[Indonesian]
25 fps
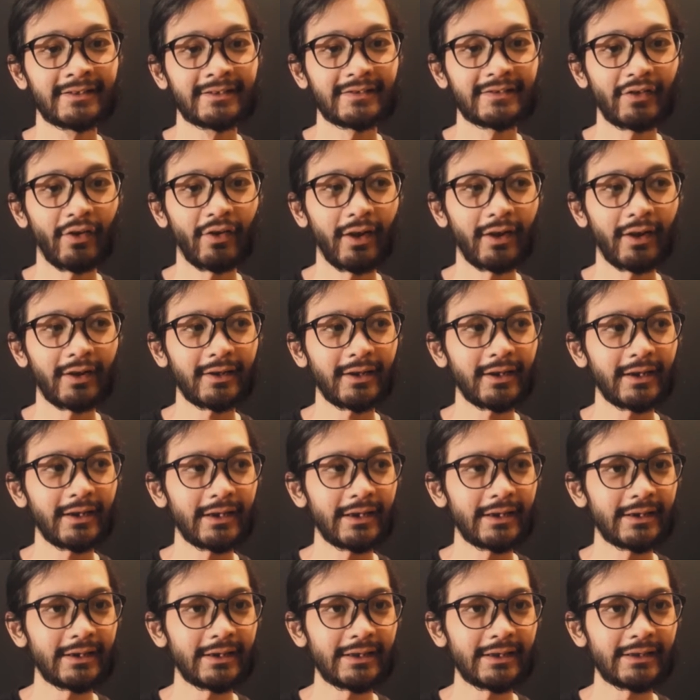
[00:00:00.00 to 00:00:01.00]
Soalnya
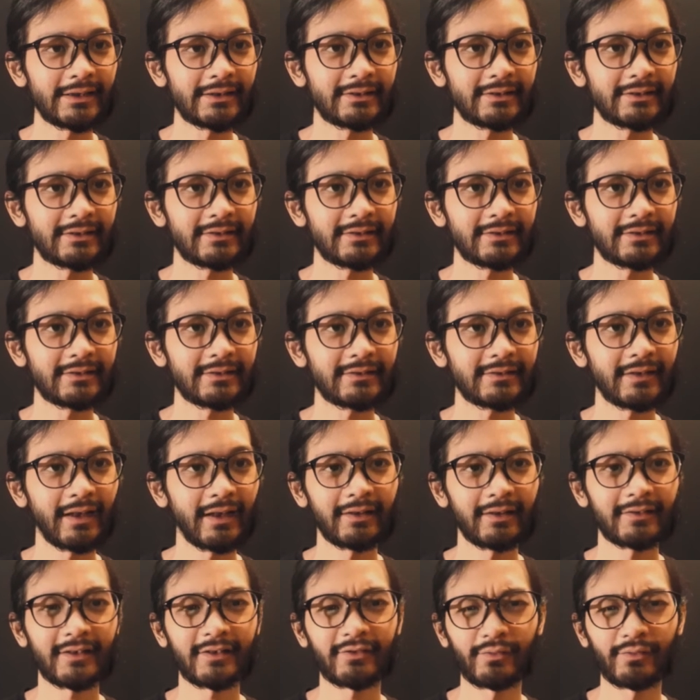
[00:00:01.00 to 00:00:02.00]
ini
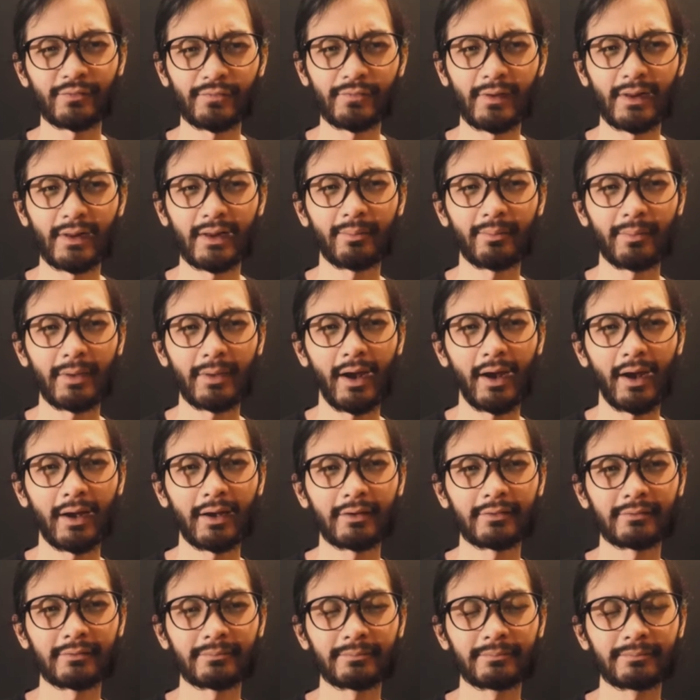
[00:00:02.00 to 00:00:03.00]
salah satu film
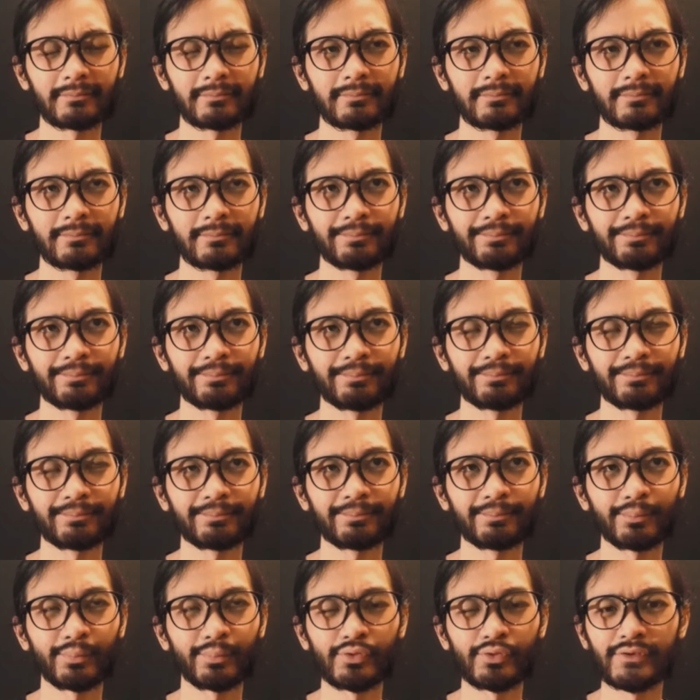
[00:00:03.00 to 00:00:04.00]
yang
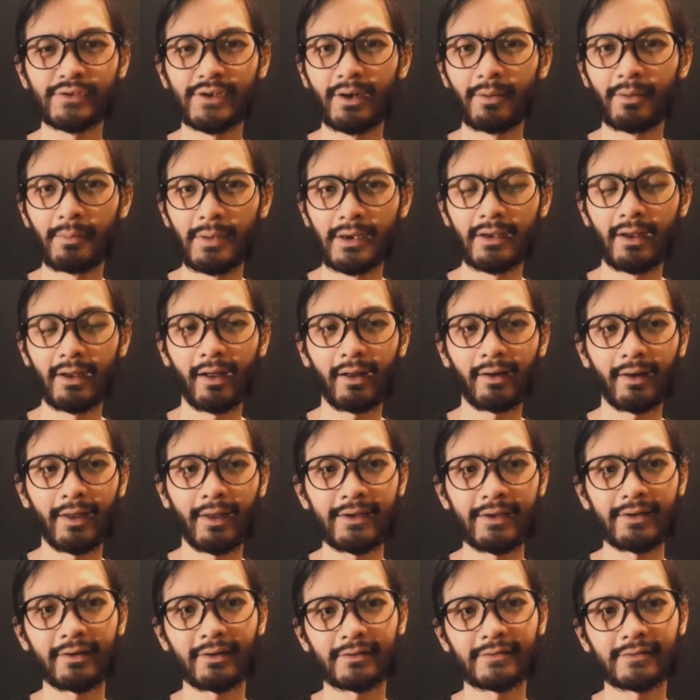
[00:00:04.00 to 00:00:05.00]
punya banyak
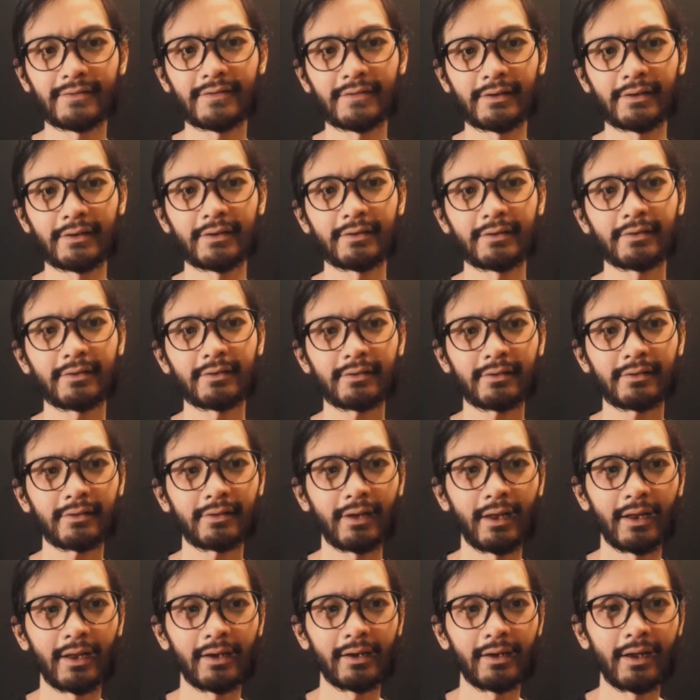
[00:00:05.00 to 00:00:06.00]
layer sih.
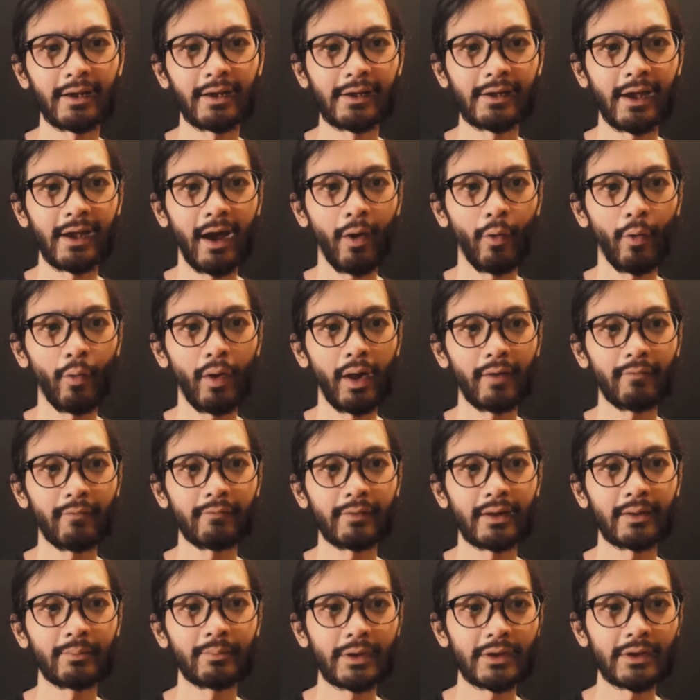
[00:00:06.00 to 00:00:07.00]
Dan dari awal
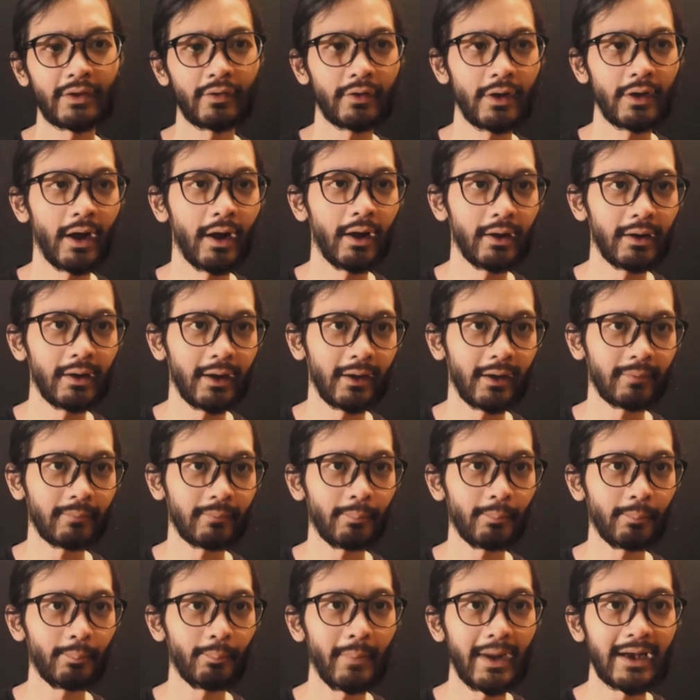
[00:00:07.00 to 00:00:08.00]
film kita udah ngeliat
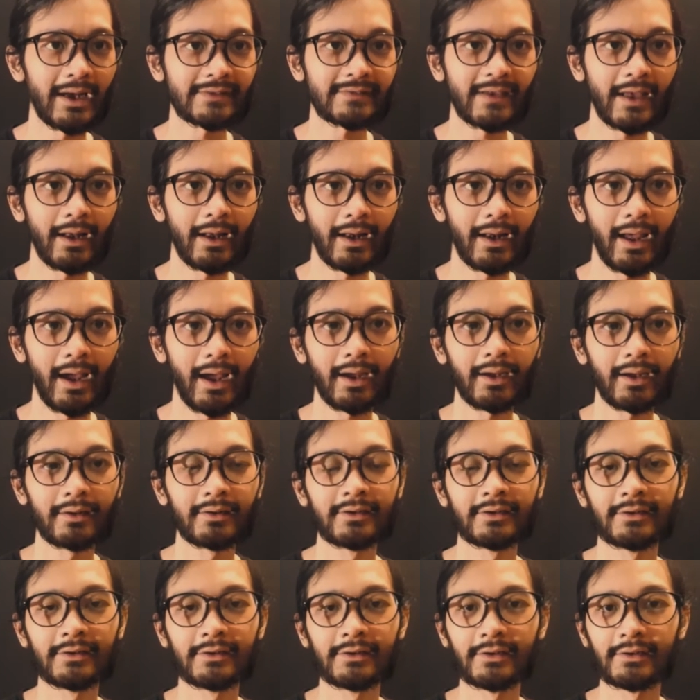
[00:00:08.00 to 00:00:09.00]
masalah
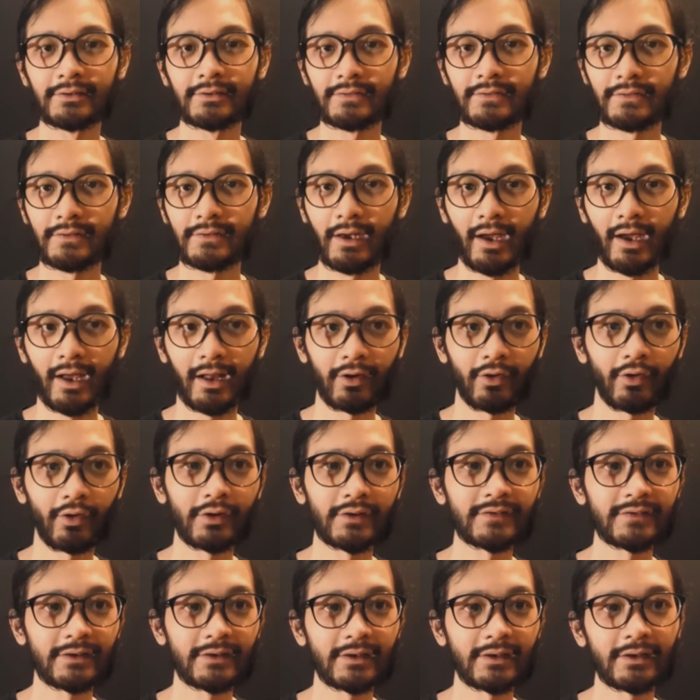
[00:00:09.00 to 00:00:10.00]
si
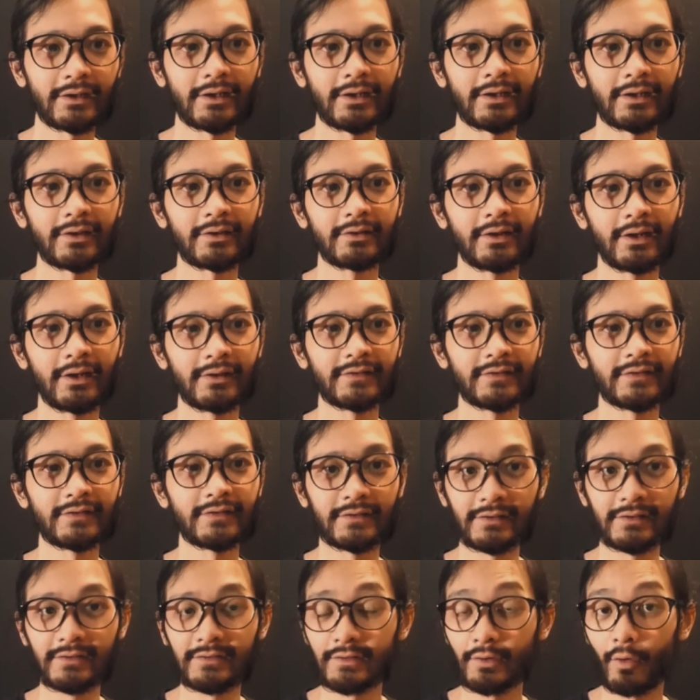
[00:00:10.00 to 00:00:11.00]
Eloise ini dari
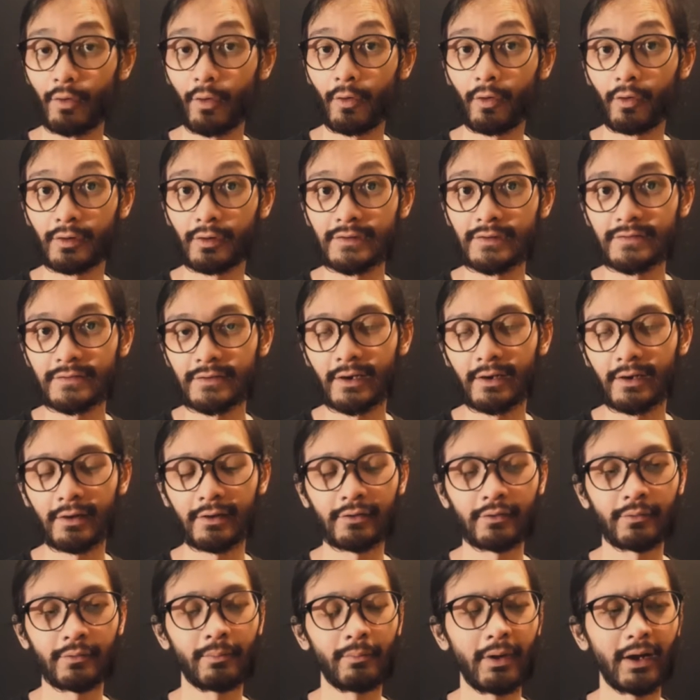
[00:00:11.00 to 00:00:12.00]
sisi psikologisnya
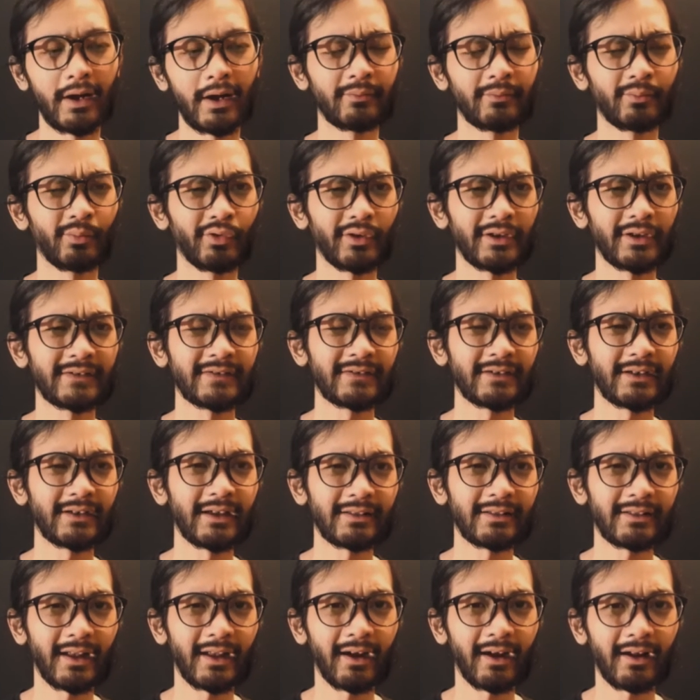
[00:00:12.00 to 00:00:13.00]
gitu. bahkan mungkin
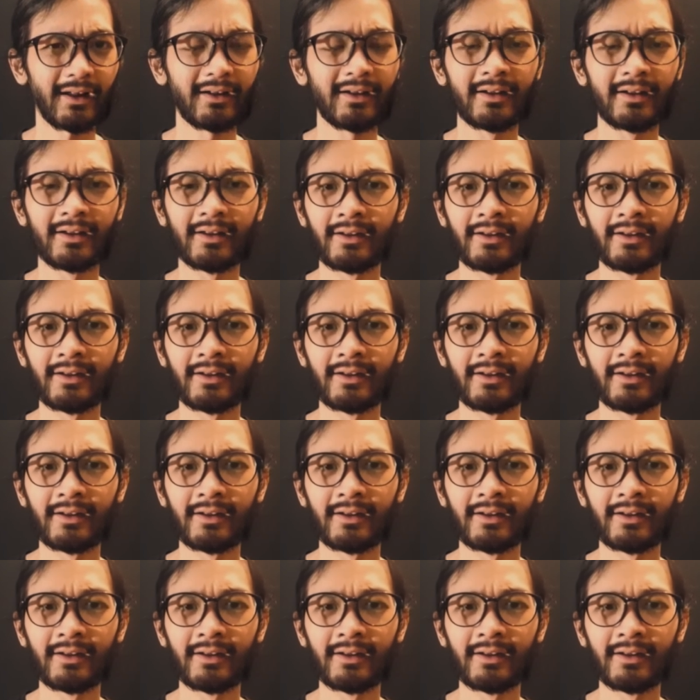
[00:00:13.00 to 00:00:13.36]
sekitar